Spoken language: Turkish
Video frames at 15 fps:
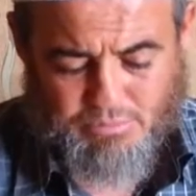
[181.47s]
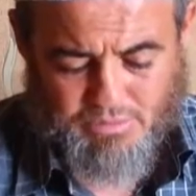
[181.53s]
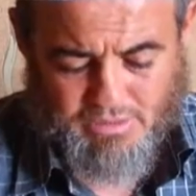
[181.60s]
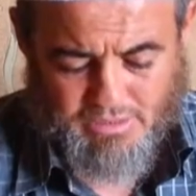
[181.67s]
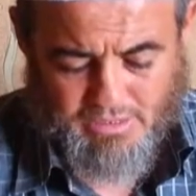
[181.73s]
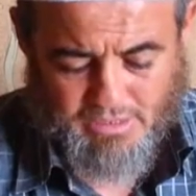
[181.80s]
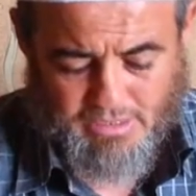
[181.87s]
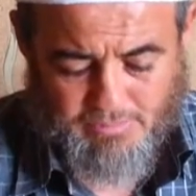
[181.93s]

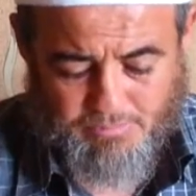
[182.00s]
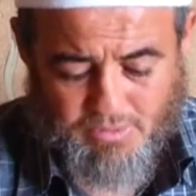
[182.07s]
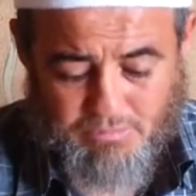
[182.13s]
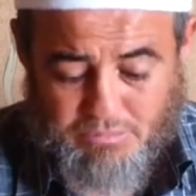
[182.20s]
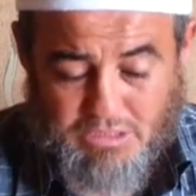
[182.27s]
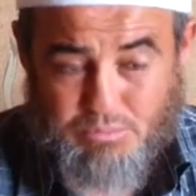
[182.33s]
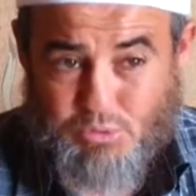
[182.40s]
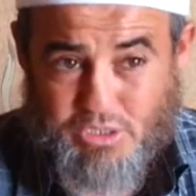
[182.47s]
yetendir
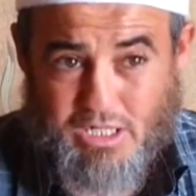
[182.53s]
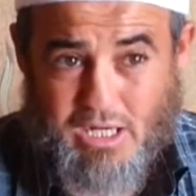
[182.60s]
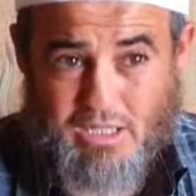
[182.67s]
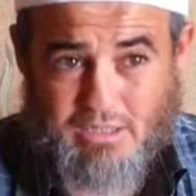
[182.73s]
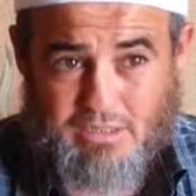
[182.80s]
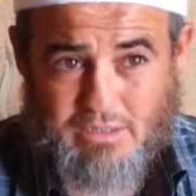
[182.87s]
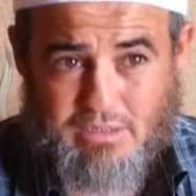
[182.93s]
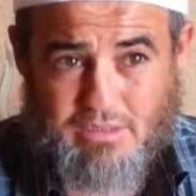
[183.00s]
bunlara.
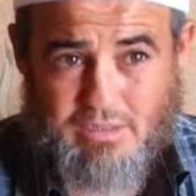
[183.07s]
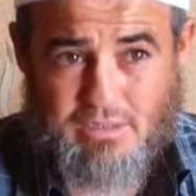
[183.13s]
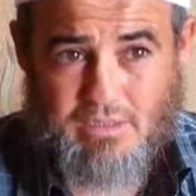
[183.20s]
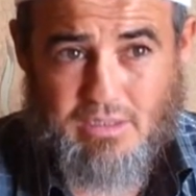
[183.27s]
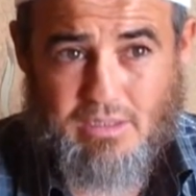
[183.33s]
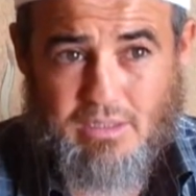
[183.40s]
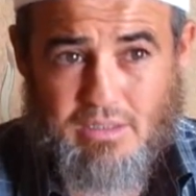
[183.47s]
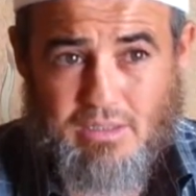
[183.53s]
Biz buraya
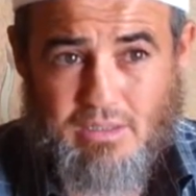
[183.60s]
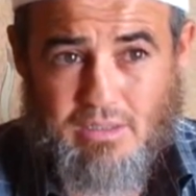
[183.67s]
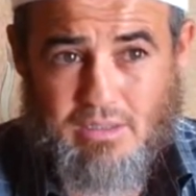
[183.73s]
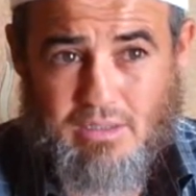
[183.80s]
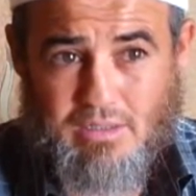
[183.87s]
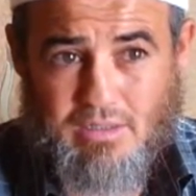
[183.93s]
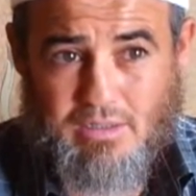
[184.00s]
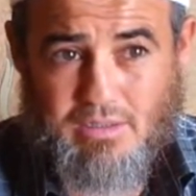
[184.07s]
aldık.
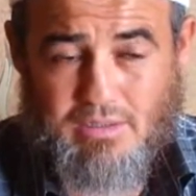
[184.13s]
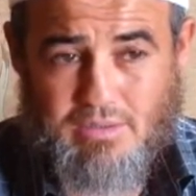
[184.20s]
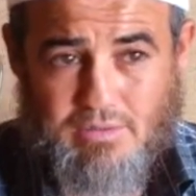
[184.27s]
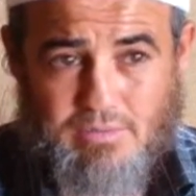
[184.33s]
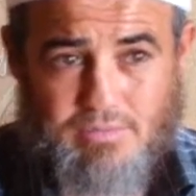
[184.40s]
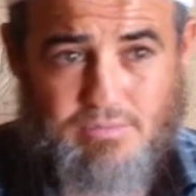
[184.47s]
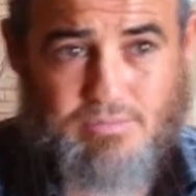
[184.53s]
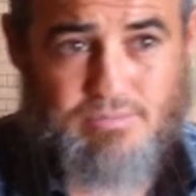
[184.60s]
Yani
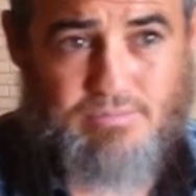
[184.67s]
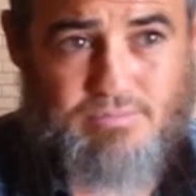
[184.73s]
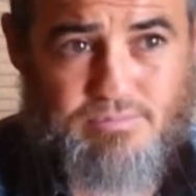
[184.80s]
bütün